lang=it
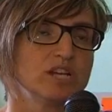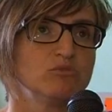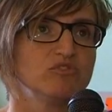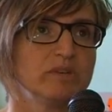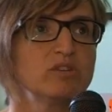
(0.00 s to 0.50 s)
che il
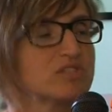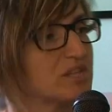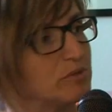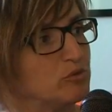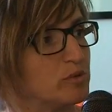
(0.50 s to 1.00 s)
movimento è
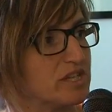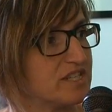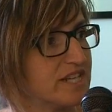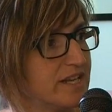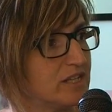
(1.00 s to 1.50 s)
sempre più
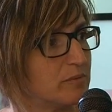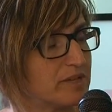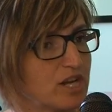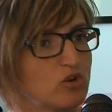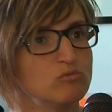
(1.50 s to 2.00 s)
presente
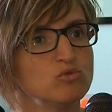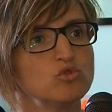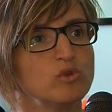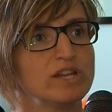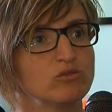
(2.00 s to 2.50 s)
perché
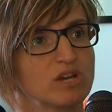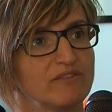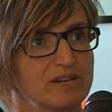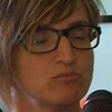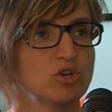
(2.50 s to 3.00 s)
comunque non
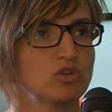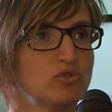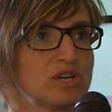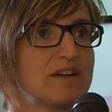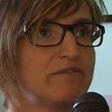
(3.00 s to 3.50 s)
avremo
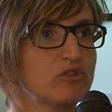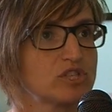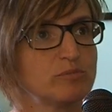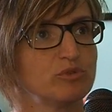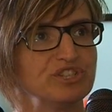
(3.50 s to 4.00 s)
ancora
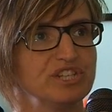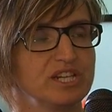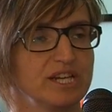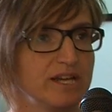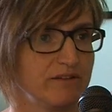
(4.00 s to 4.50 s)
forze
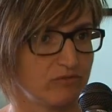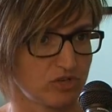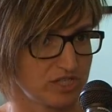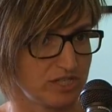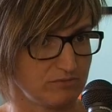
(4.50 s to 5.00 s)
politiche,
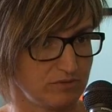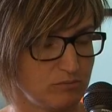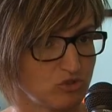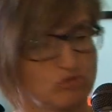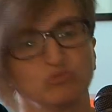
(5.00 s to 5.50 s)
forze
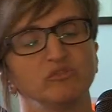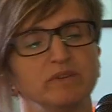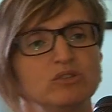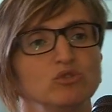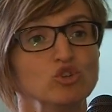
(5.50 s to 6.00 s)
del nostro
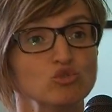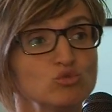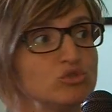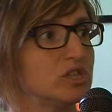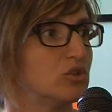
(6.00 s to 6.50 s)
movimento in
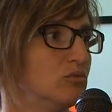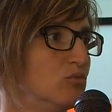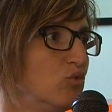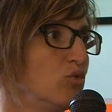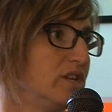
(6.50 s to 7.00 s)
tutti i
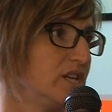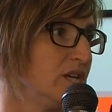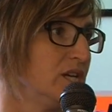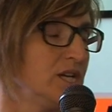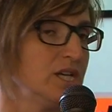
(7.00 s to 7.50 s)

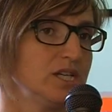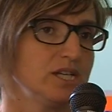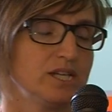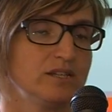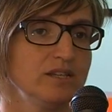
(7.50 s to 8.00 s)
comuni
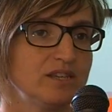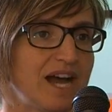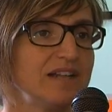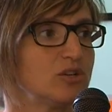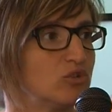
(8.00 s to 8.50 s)
eh,
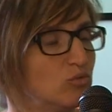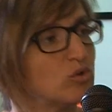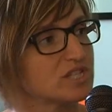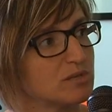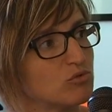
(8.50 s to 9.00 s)
d'Italia,
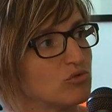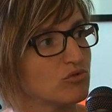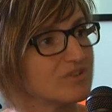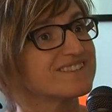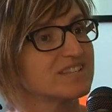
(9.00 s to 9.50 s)
comunque
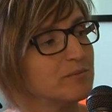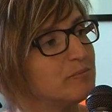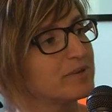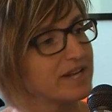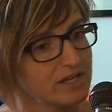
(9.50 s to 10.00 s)
siamo
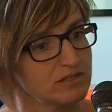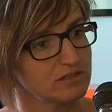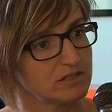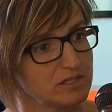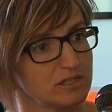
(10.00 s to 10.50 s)
sempre
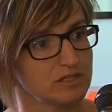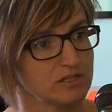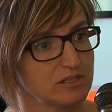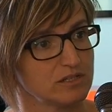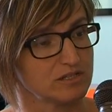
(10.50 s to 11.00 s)

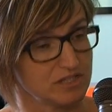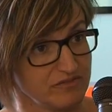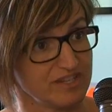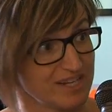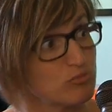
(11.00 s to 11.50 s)
eh,
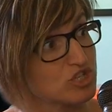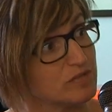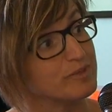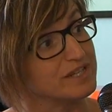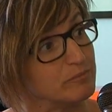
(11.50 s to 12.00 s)
diventiamo
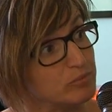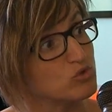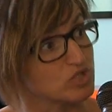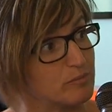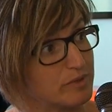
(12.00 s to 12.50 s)
sempre di
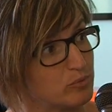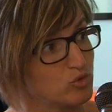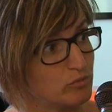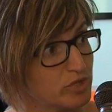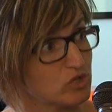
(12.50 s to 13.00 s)
più, sempre
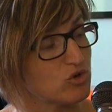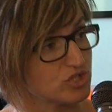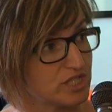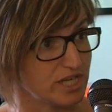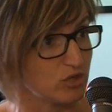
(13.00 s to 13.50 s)
più
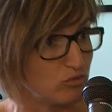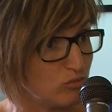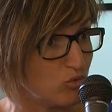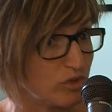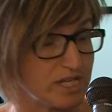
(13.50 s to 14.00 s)
numerosi nei
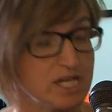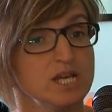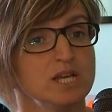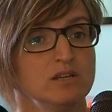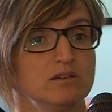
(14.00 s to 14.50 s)
comuni,
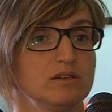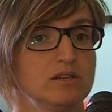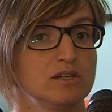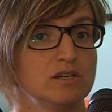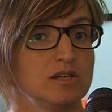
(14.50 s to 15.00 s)

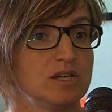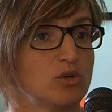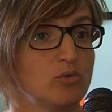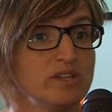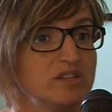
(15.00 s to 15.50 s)

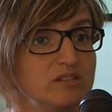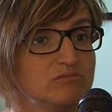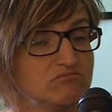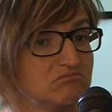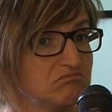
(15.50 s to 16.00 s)
eh, quindi
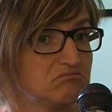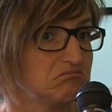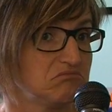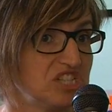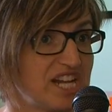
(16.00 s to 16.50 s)
mh,
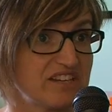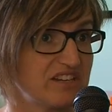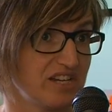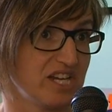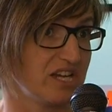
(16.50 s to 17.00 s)
mm, direi
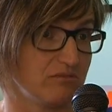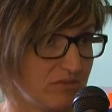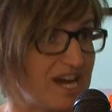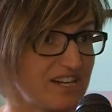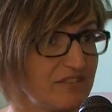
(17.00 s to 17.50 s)
che
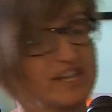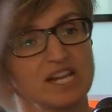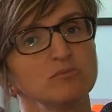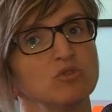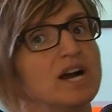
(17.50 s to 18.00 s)

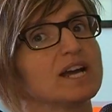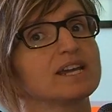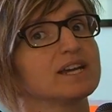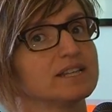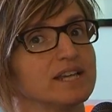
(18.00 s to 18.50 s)
arriveremo
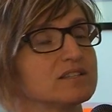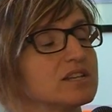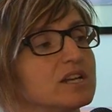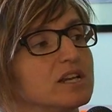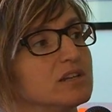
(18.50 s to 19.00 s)
anche ad
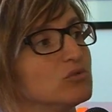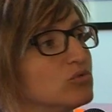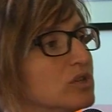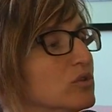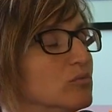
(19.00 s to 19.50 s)
essere in
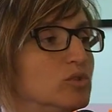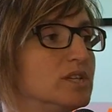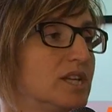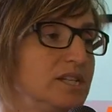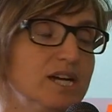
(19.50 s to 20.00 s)
tutti i comuni
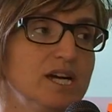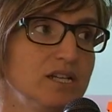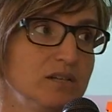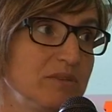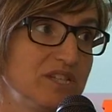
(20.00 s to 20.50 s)

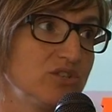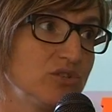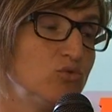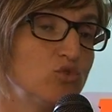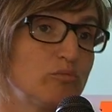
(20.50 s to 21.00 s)
italiani, ma di
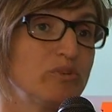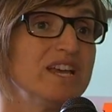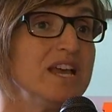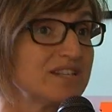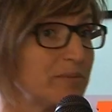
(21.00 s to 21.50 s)
sicuro.
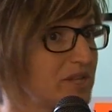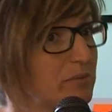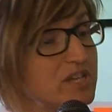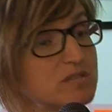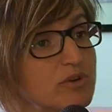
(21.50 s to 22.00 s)
Poi sapete
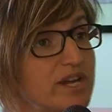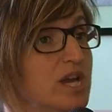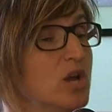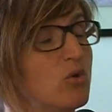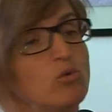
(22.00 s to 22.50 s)
benissimo che
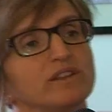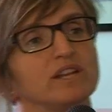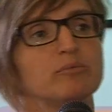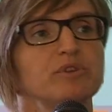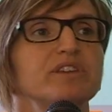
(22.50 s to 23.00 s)
una
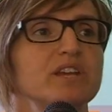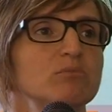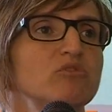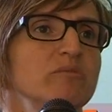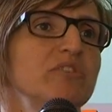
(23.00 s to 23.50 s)
delle politiche
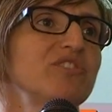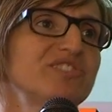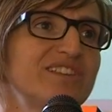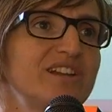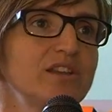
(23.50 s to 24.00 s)
del movimento è
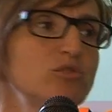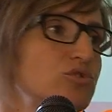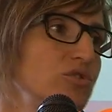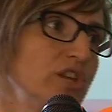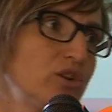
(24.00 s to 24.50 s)
stata la
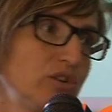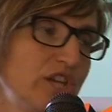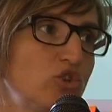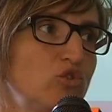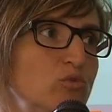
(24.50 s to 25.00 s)
riduzione dei,
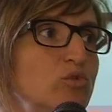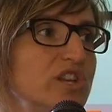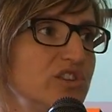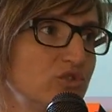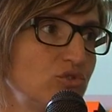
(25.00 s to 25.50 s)
dei
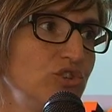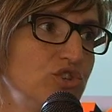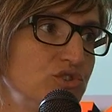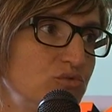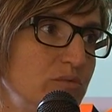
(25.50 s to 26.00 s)
comuni al di sotto dei
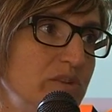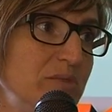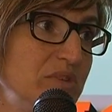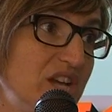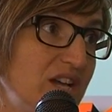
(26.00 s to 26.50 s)
5.000
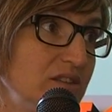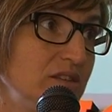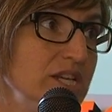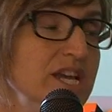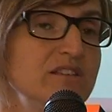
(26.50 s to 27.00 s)

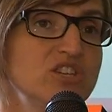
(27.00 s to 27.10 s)
abitanti.